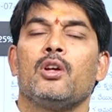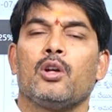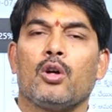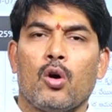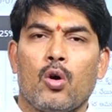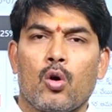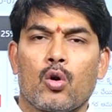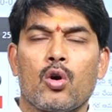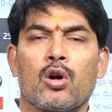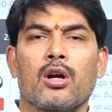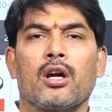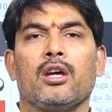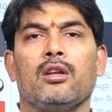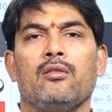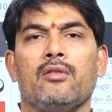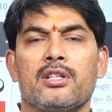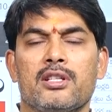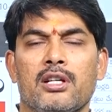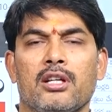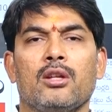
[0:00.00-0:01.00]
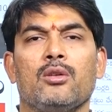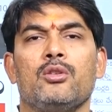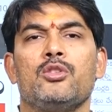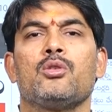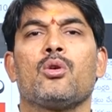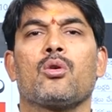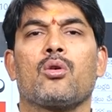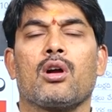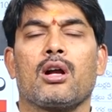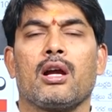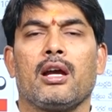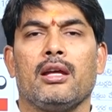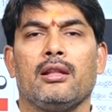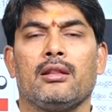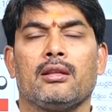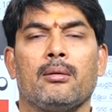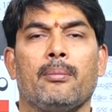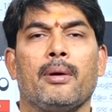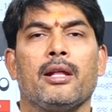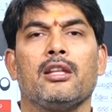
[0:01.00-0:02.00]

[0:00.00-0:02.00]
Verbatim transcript: ఇక ఒక్కొక్క యూనివర్సిటీ నుంచి ఒక్కొక్క ఇంత